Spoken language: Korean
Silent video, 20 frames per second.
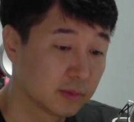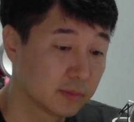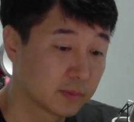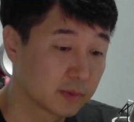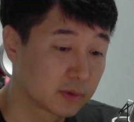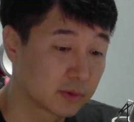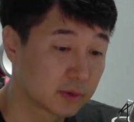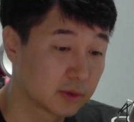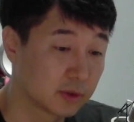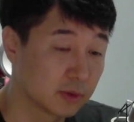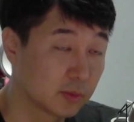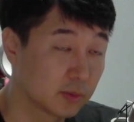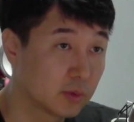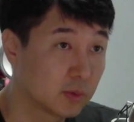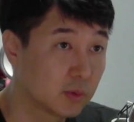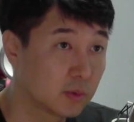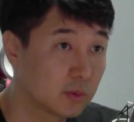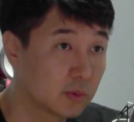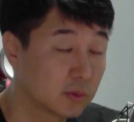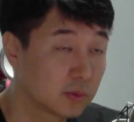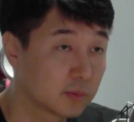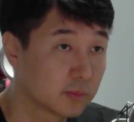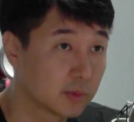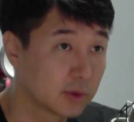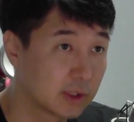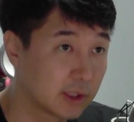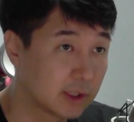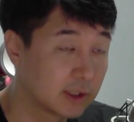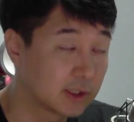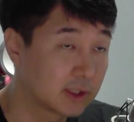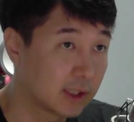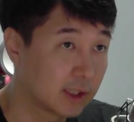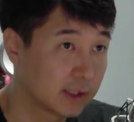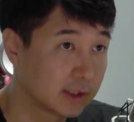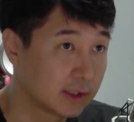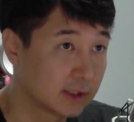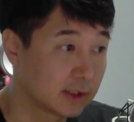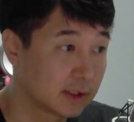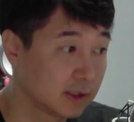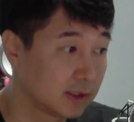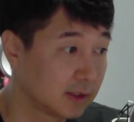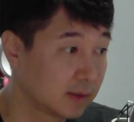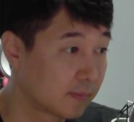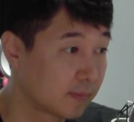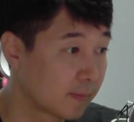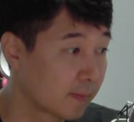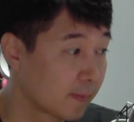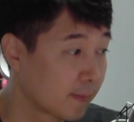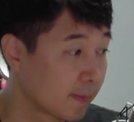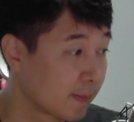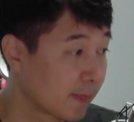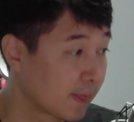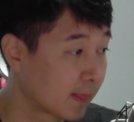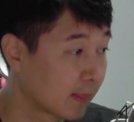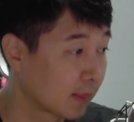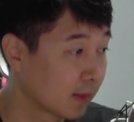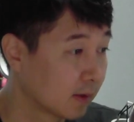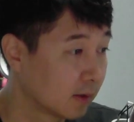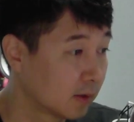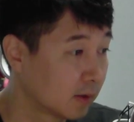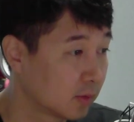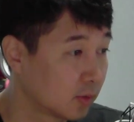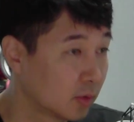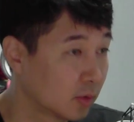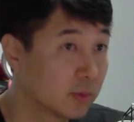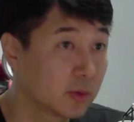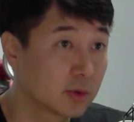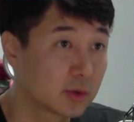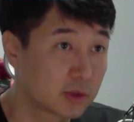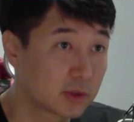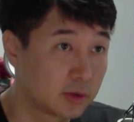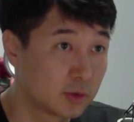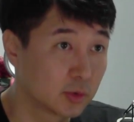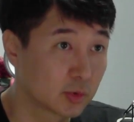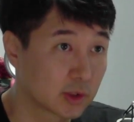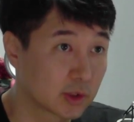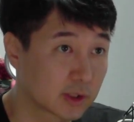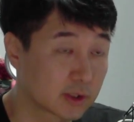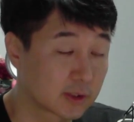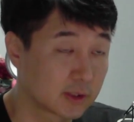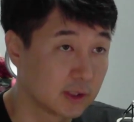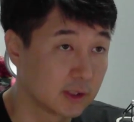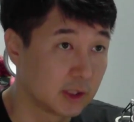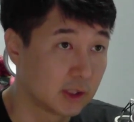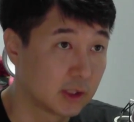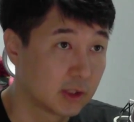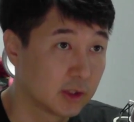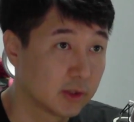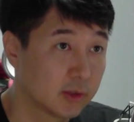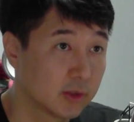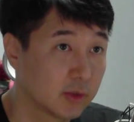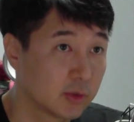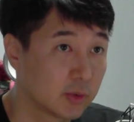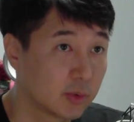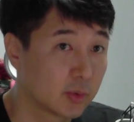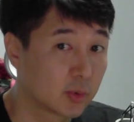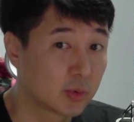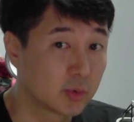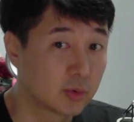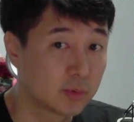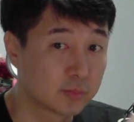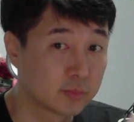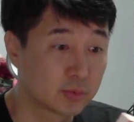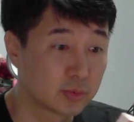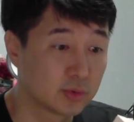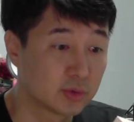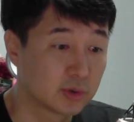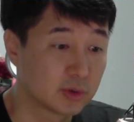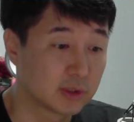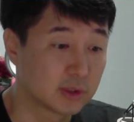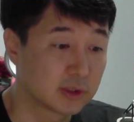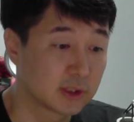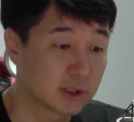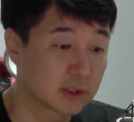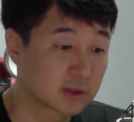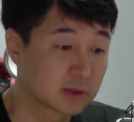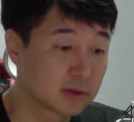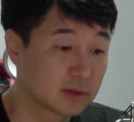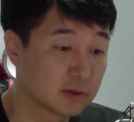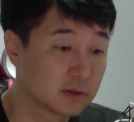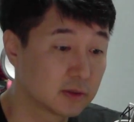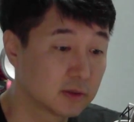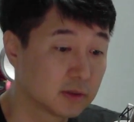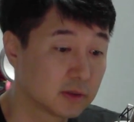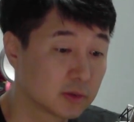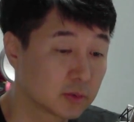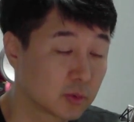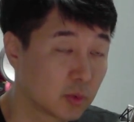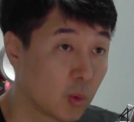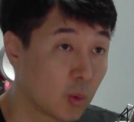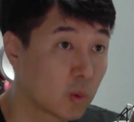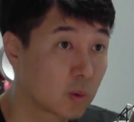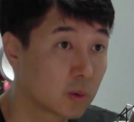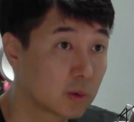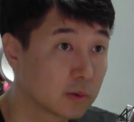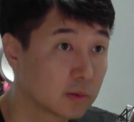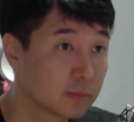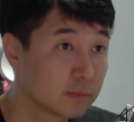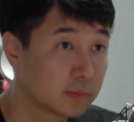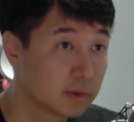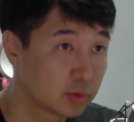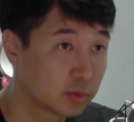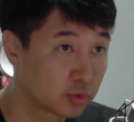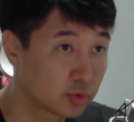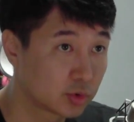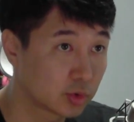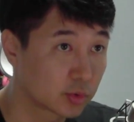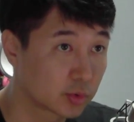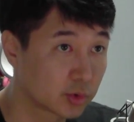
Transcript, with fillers: 그리고 뭐 데일 카네기 로버트 기요사키 이런 분들의 책들은 꼭 필수적으로